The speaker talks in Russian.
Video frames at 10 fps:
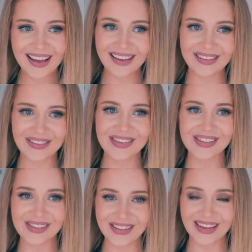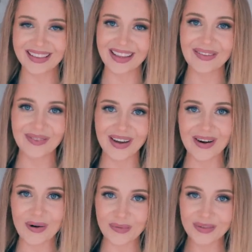Я думаю, что ни одна
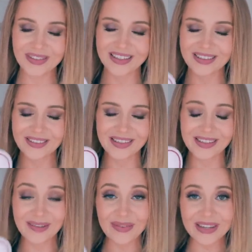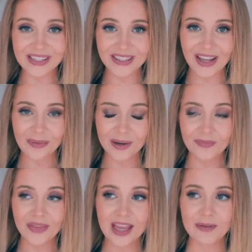пара обуви этого не пережила бы
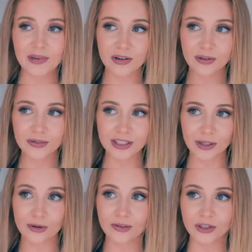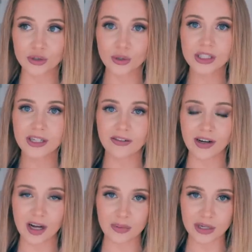моего вот такого
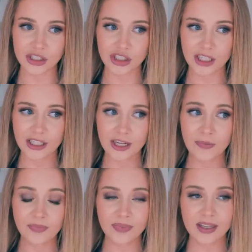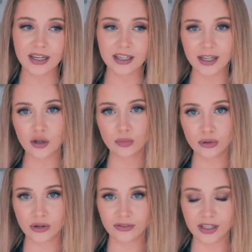жесткого обращения, как я
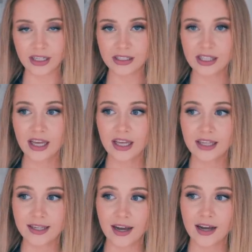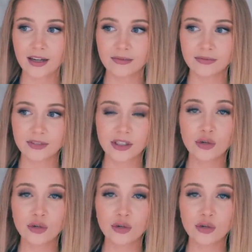люблю говорить, я не